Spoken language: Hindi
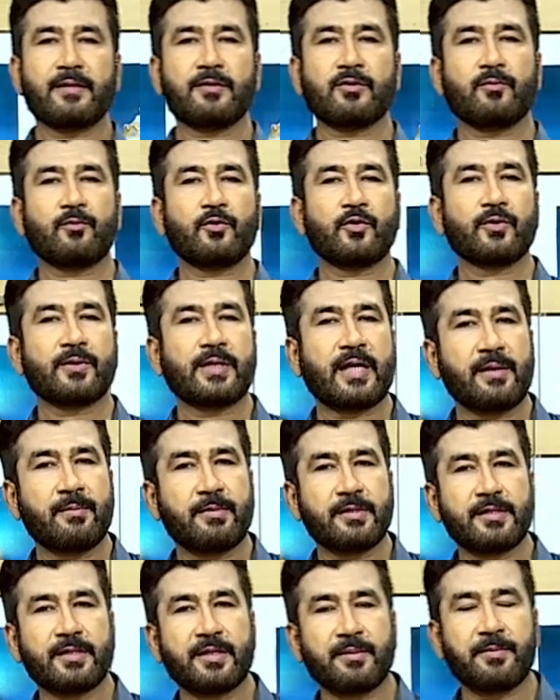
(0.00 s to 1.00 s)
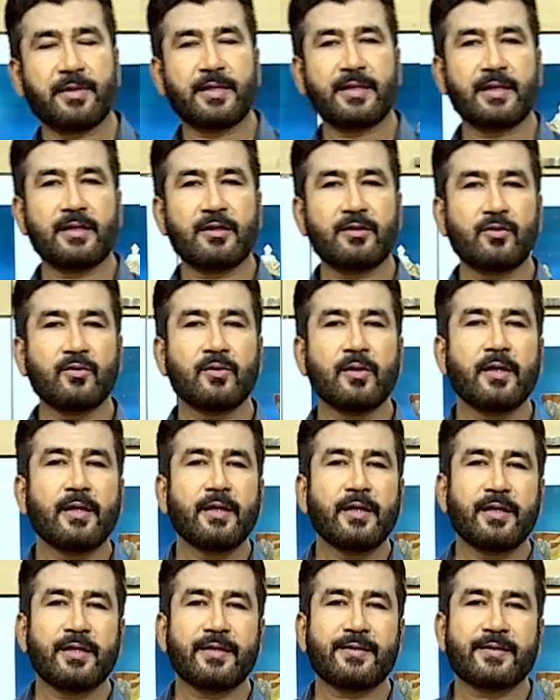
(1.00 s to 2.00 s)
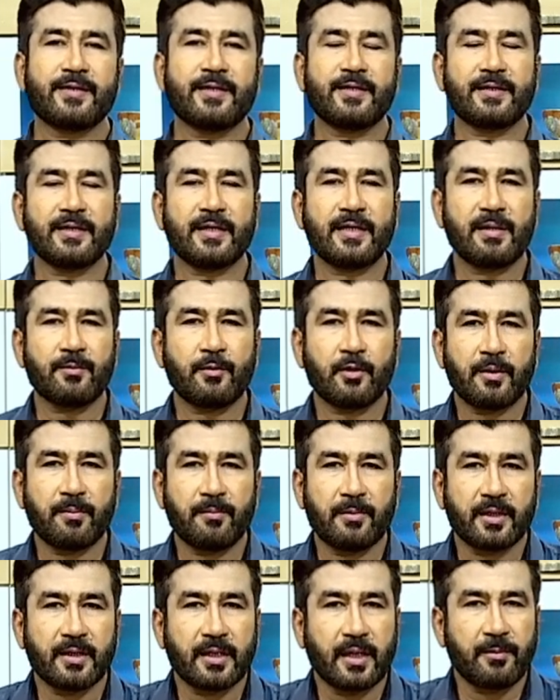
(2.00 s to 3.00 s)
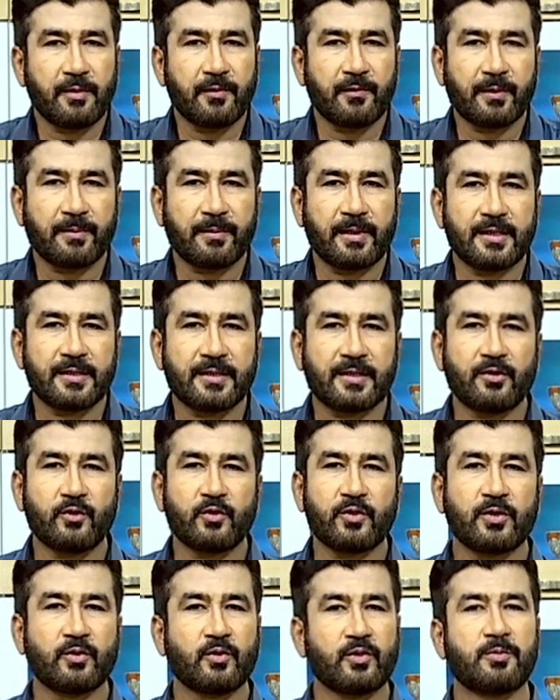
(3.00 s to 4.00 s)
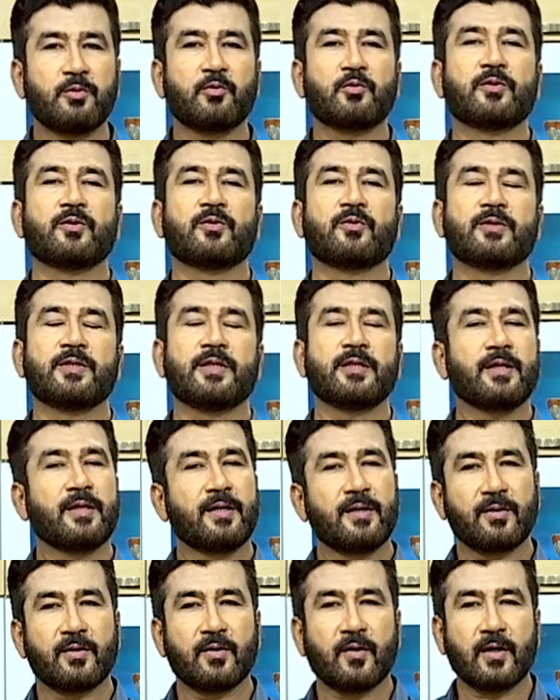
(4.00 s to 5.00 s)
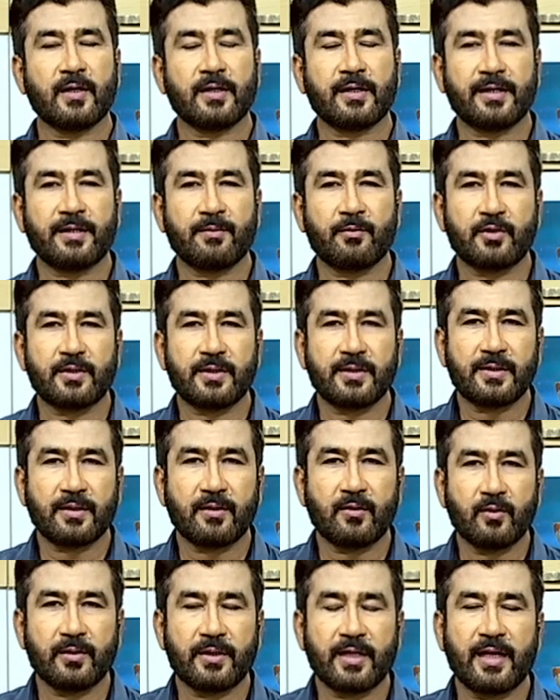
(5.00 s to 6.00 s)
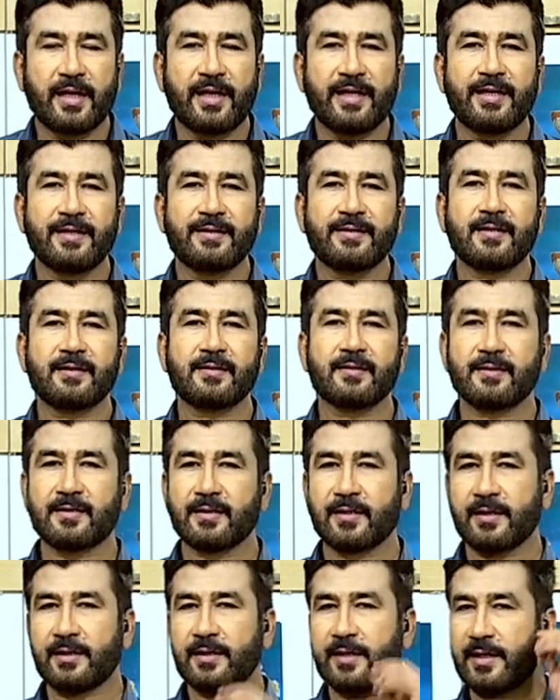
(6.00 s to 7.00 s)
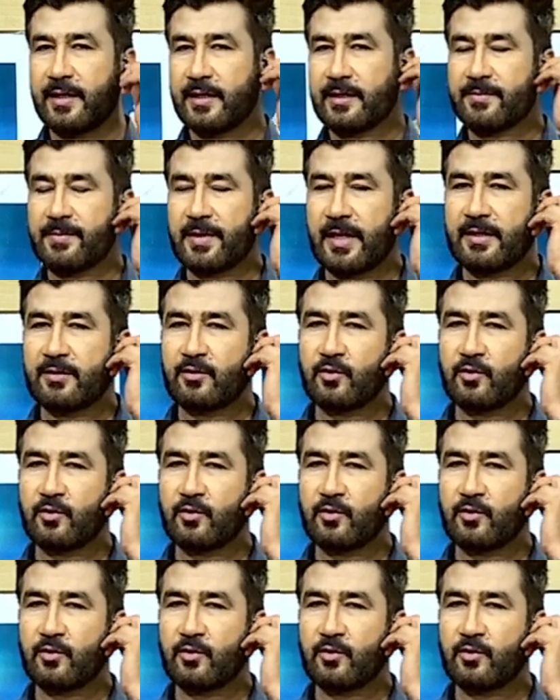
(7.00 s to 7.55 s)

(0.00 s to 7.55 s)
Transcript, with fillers: जो ॾहें बजे रिपीट हल्द स्क्रीन से हले पियो नंबर काफ़ी फरमाइश करनी हो कुछ भी पूछो हो कॉल कर पुछी सोता एनएक्स एनएक्स में आए